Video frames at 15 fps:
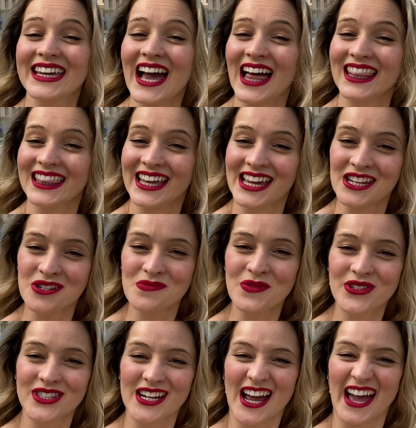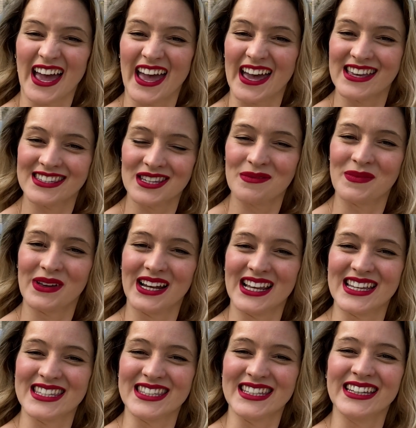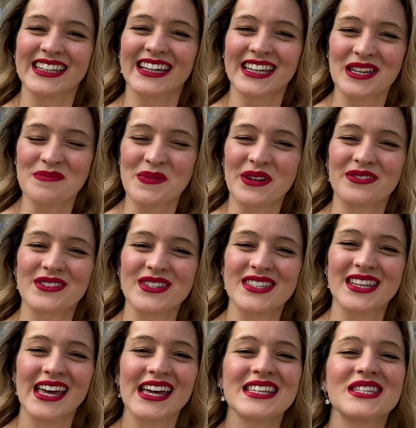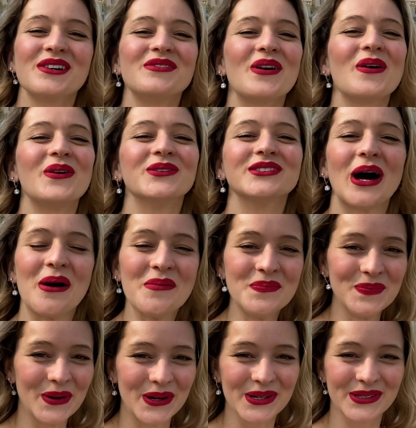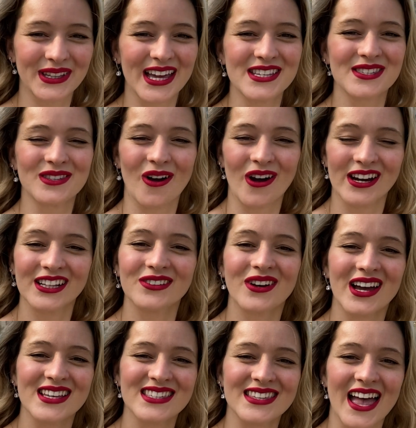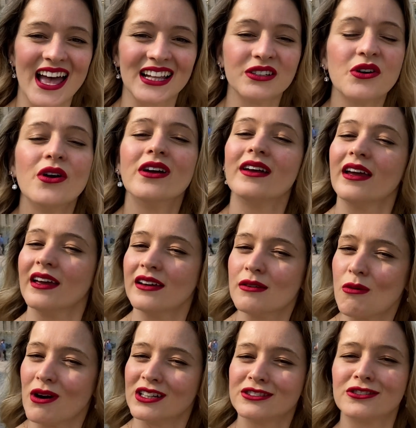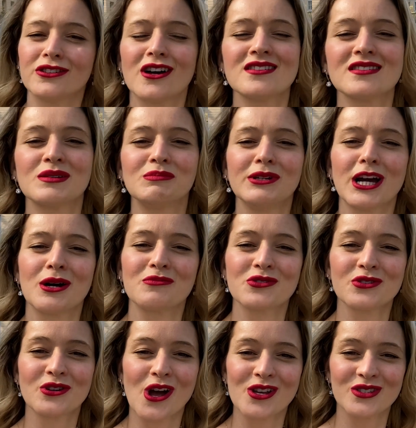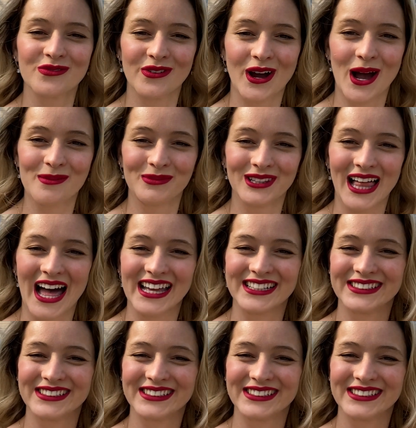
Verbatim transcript: E além de mostrar essa belezinha aqui para vocês, eu vou contar um pouco da história do castelo enquanto nós ampliamos o nosso vocabulário.